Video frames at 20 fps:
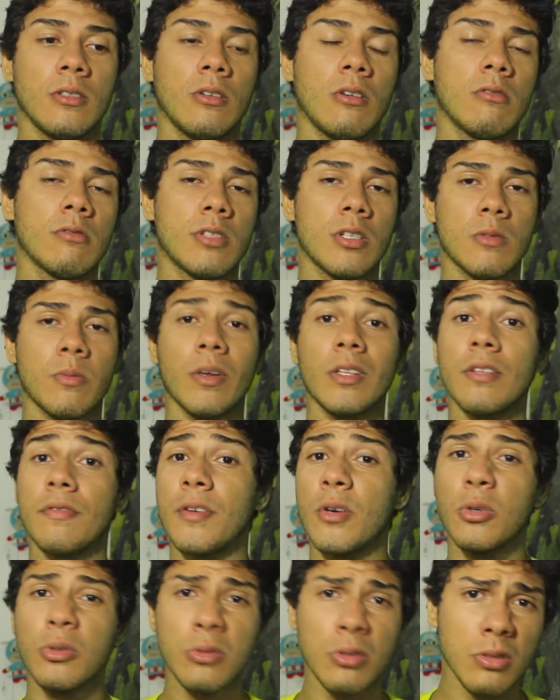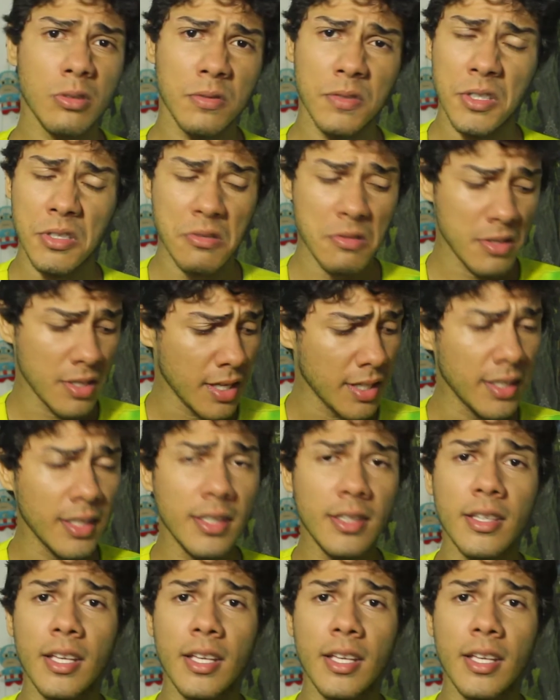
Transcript: Como vocês podem ver outros vídeos aí,